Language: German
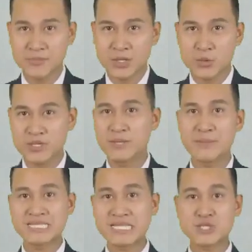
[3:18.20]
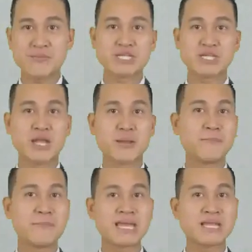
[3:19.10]
Sat1 kündigt unter
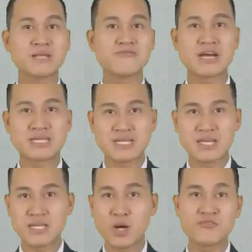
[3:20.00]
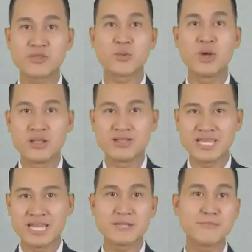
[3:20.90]
anderem Stars wie Ilka
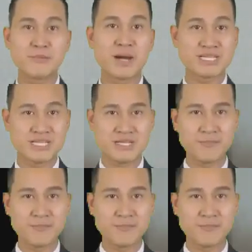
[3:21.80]
Bessian, Janine